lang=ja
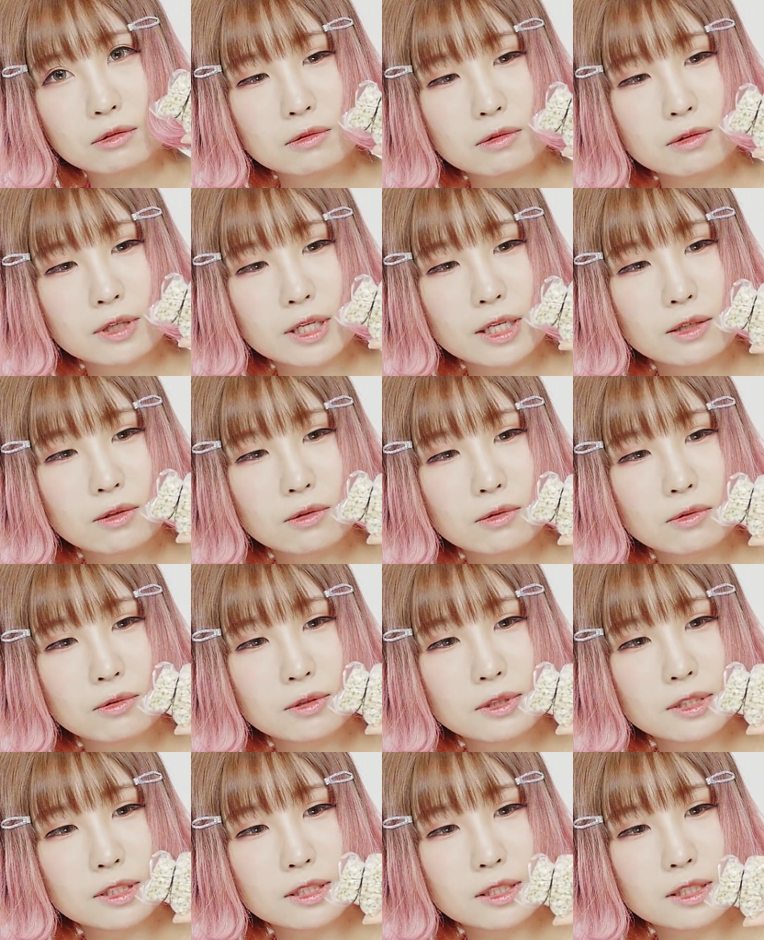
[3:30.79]
これの
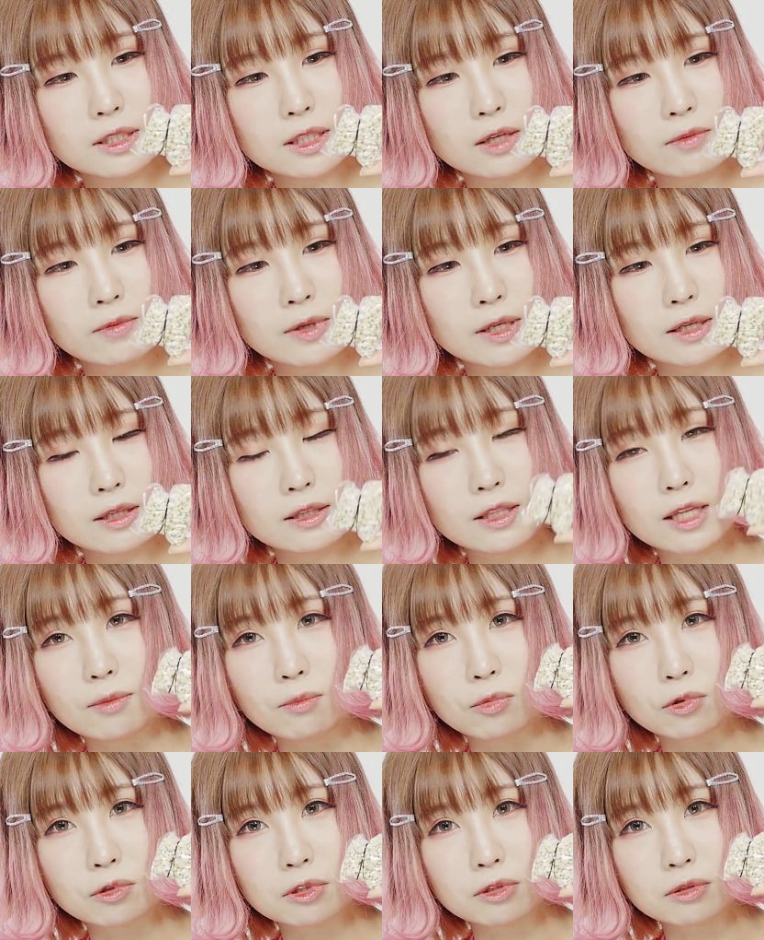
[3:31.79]
美味しい食べ方
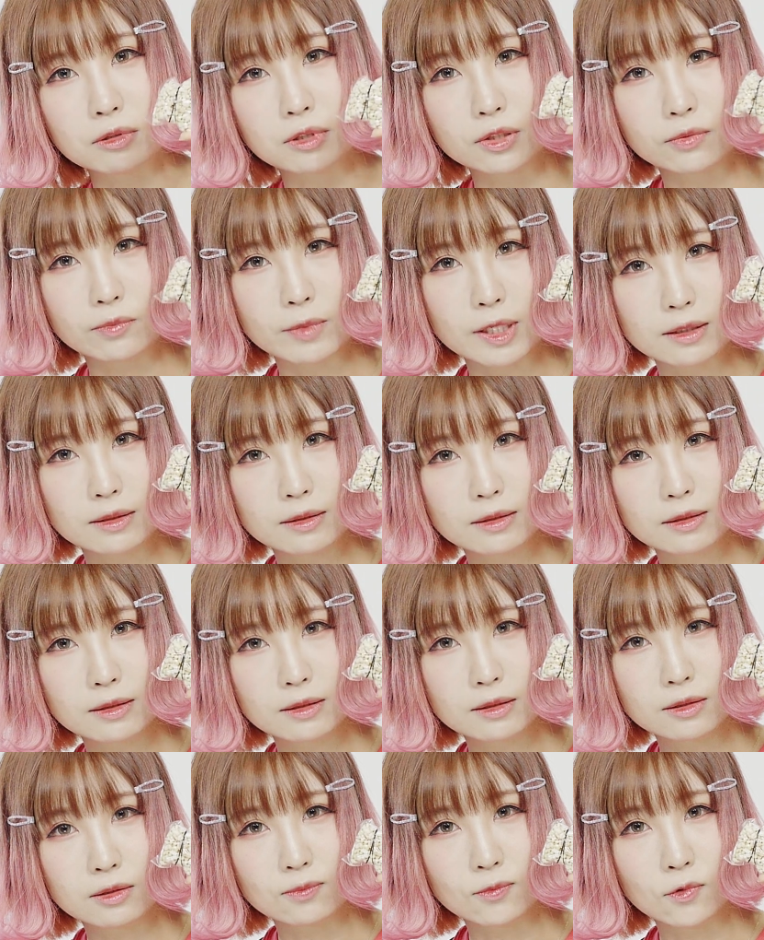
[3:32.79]
募集しま
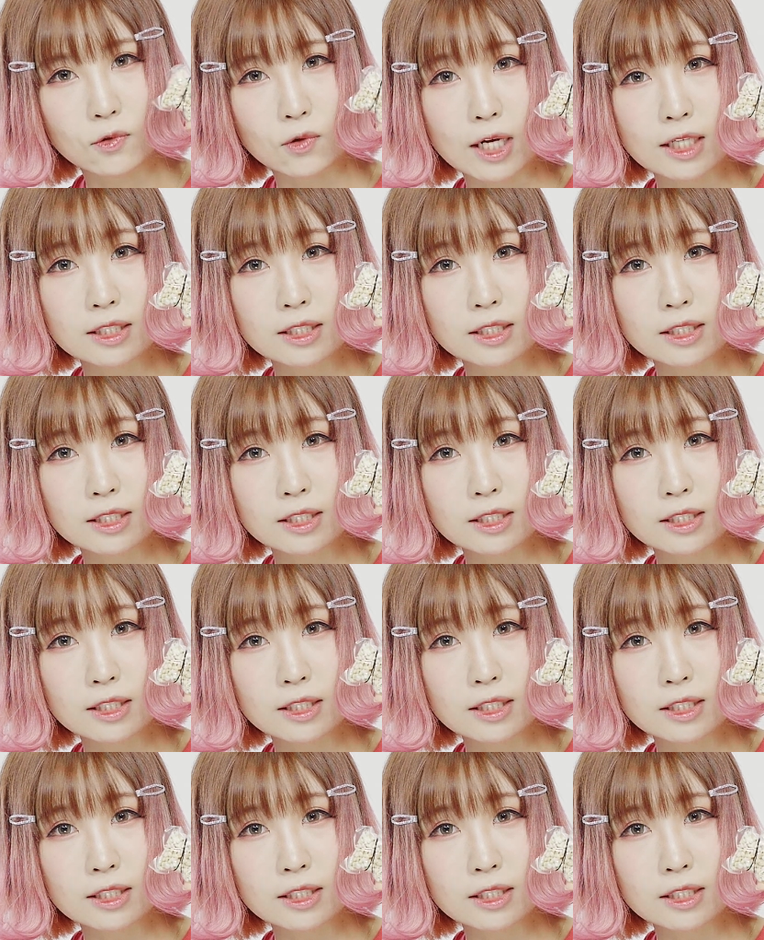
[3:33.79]
すもう